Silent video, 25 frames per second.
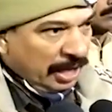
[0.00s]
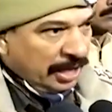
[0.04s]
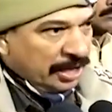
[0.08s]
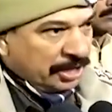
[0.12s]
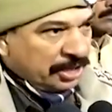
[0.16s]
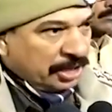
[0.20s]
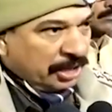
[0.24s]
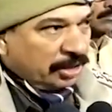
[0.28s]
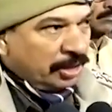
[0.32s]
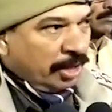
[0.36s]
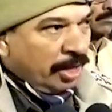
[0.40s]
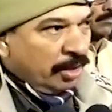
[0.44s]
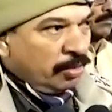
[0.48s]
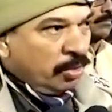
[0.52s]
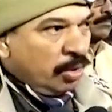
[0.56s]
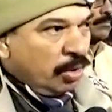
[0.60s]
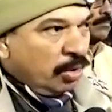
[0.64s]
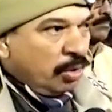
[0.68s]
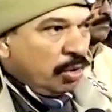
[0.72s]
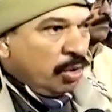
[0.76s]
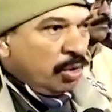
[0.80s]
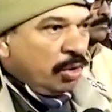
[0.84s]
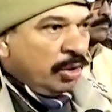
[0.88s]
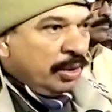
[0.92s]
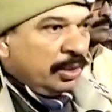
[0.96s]
सारे
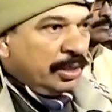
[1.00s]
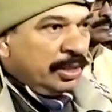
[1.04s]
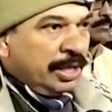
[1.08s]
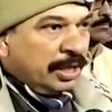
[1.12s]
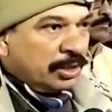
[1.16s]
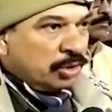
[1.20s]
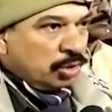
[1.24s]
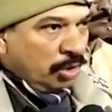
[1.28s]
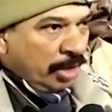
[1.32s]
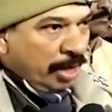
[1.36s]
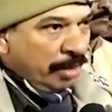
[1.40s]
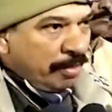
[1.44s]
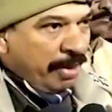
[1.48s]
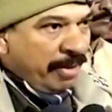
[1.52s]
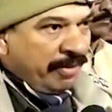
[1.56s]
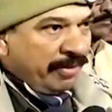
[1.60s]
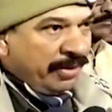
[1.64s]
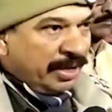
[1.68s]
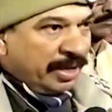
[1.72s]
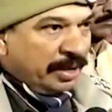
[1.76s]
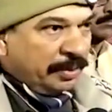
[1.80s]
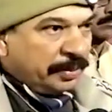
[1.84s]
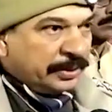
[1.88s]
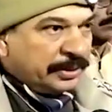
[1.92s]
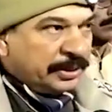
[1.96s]
श्रद्धालुओं को एक सुगम
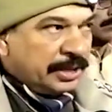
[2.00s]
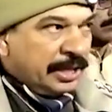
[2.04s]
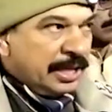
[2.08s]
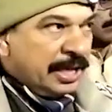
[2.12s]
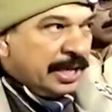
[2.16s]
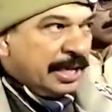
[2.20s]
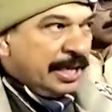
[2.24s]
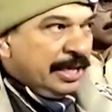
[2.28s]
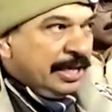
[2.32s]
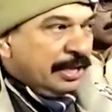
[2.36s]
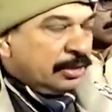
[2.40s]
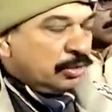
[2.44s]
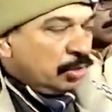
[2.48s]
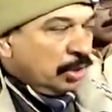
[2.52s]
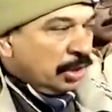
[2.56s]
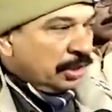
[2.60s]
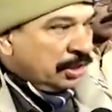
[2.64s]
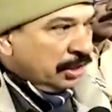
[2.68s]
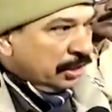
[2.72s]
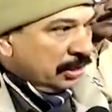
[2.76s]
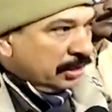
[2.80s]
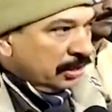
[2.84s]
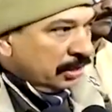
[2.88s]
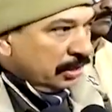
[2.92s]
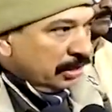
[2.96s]
आवागमन देने के लिए
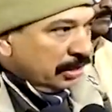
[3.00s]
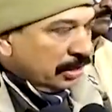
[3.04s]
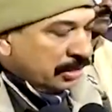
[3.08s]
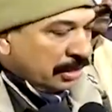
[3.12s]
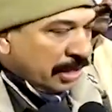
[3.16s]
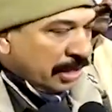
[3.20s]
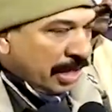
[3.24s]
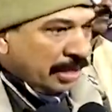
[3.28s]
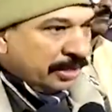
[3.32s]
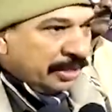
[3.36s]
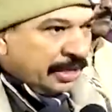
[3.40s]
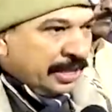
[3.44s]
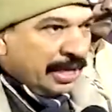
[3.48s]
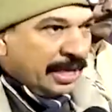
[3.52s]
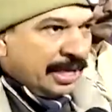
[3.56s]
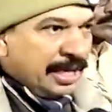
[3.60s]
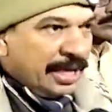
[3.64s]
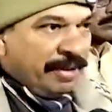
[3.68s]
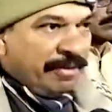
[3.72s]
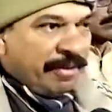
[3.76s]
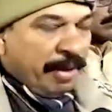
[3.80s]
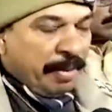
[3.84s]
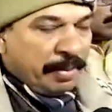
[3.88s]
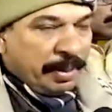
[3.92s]
सुरक्षित स्नान देने के लिए